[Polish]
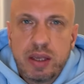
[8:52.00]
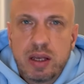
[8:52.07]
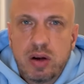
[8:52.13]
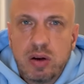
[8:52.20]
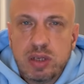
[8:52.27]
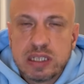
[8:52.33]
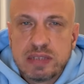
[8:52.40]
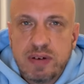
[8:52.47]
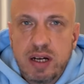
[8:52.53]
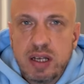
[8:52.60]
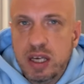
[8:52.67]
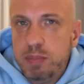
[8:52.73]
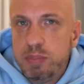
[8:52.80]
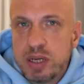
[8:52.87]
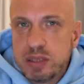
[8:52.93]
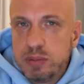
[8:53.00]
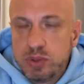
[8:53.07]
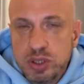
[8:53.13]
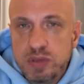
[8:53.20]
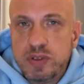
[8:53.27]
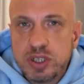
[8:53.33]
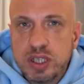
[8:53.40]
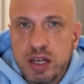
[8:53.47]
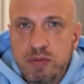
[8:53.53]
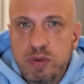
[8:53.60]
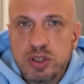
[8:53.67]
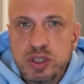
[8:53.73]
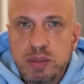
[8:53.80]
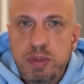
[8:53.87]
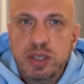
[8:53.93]
koniec walki. Bardzo możliwe, że tak
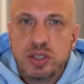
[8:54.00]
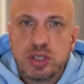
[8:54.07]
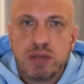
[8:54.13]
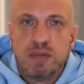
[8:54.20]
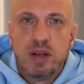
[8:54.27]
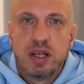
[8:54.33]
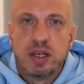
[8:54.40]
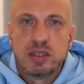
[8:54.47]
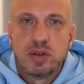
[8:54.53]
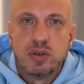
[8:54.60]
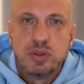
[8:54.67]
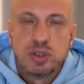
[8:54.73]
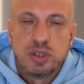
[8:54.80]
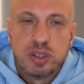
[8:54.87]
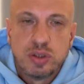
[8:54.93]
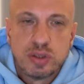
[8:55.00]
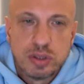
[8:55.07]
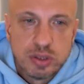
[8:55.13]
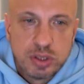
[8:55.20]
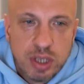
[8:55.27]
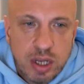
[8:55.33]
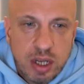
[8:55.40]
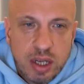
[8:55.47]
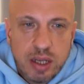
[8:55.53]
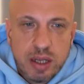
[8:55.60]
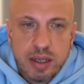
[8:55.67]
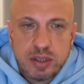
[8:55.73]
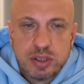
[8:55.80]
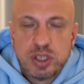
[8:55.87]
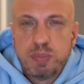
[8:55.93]
właśnie będzie. Ta walka skończy się dosyć
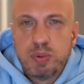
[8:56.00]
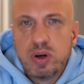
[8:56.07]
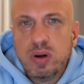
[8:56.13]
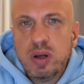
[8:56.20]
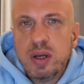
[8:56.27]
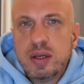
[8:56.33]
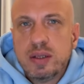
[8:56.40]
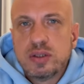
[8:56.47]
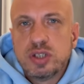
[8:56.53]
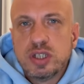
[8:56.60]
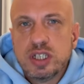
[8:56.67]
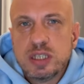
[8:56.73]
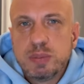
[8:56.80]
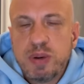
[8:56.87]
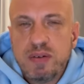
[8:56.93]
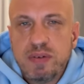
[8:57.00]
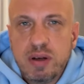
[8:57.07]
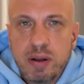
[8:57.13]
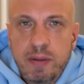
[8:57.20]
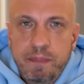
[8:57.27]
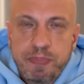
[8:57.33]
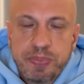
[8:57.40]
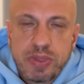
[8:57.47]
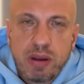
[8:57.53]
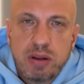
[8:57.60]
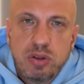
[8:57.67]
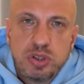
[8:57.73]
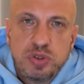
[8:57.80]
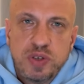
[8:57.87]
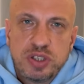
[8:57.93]
szybko. Trzecia Trzecia sprawa,
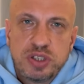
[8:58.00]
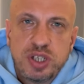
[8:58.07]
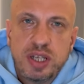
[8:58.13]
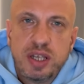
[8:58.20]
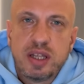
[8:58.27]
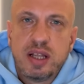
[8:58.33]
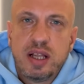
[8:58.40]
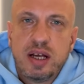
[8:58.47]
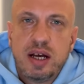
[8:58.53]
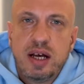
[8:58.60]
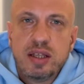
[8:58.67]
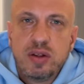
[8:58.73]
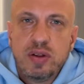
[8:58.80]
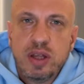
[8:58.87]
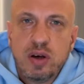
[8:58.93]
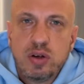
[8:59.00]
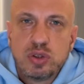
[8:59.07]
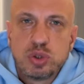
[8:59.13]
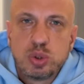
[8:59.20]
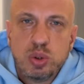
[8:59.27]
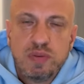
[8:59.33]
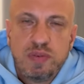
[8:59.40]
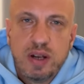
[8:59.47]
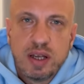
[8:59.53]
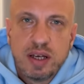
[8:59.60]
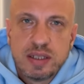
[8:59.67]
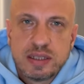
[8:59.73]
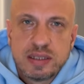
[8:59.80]
doświadczenie dla Antonego Joshua walka